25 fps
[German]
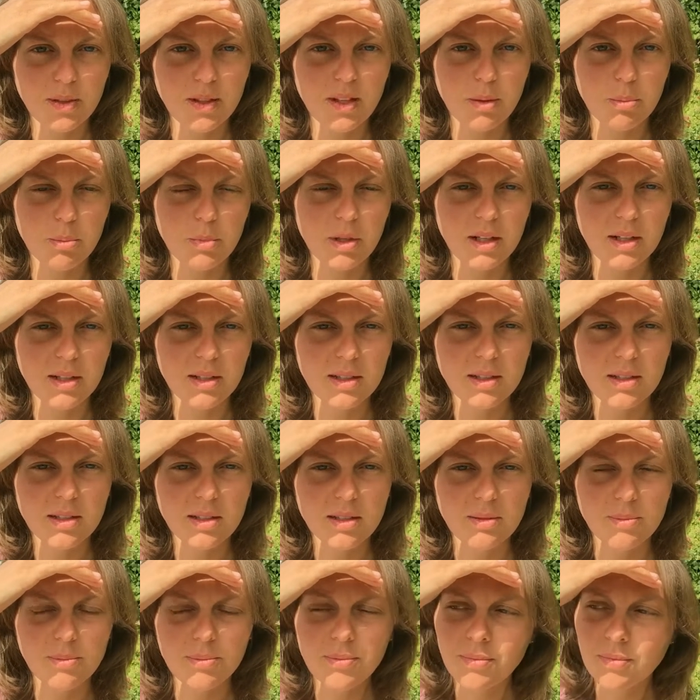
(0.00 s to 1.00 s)

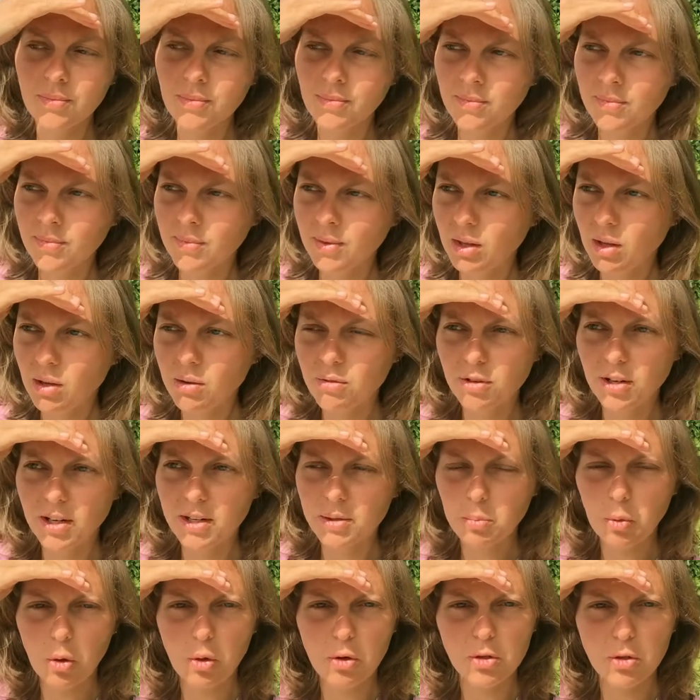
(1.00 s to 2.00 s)
Demnächst,
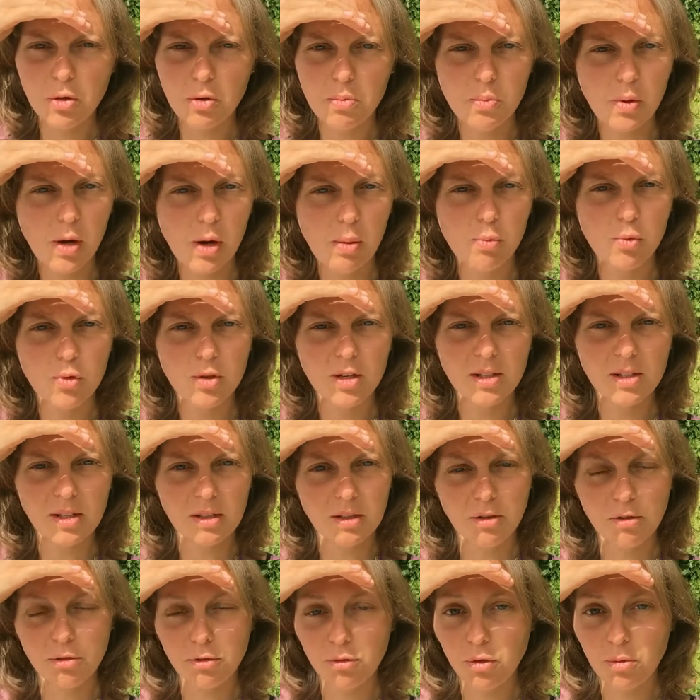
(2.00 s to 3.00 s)
vielleicht brauche ich auch ein paar Monate
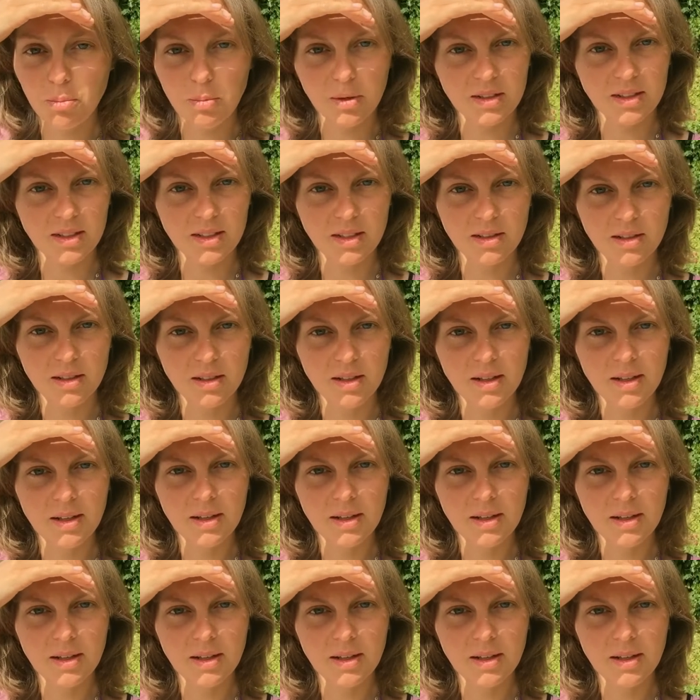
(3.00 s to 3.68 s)
dafür, mal sehen,